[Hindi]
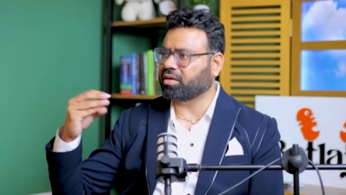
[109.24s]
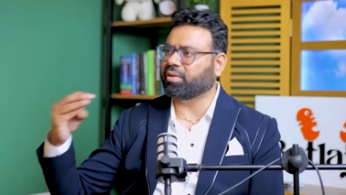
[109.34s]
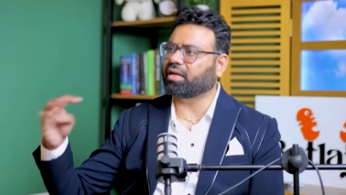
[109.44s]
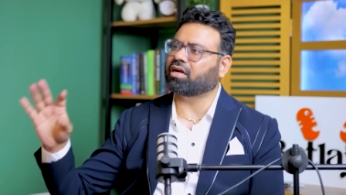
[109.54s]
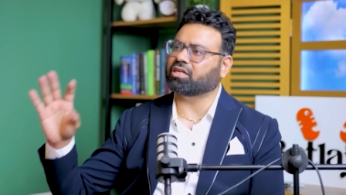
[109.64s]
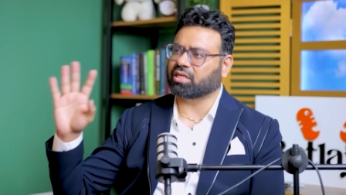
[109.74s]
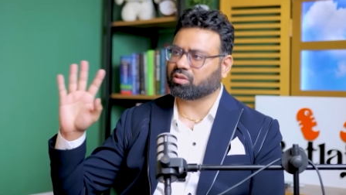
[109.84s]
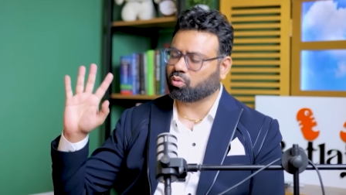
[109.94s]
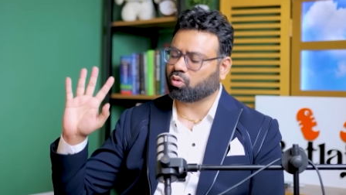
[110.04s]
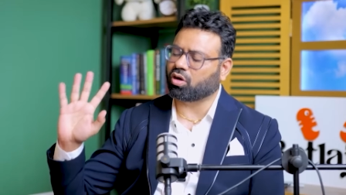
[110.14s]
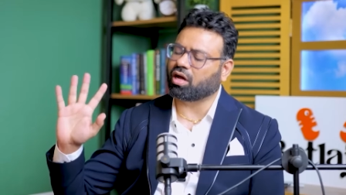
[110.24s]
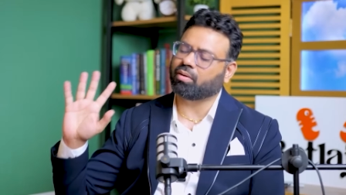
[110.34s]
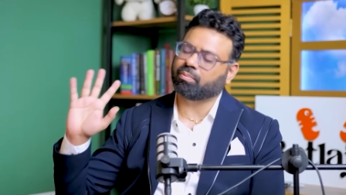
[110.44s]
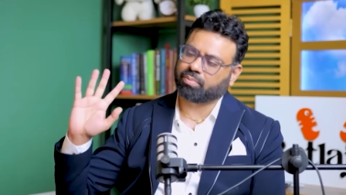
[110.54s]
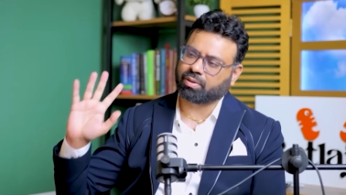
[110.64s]
कि मेरा कर्जा दूर होगा
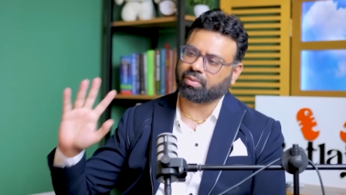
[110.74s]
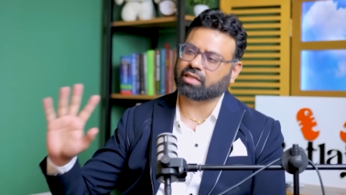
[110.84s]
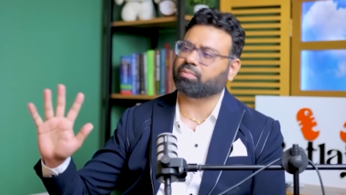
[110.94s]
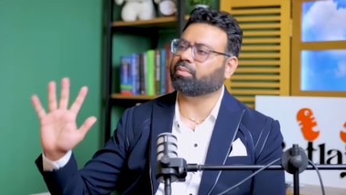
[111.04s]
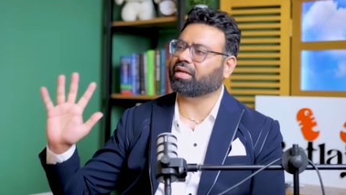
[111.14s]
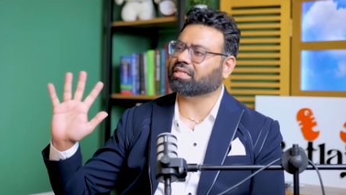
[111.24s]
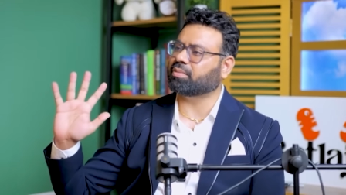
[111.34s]
परमात्मा मेरा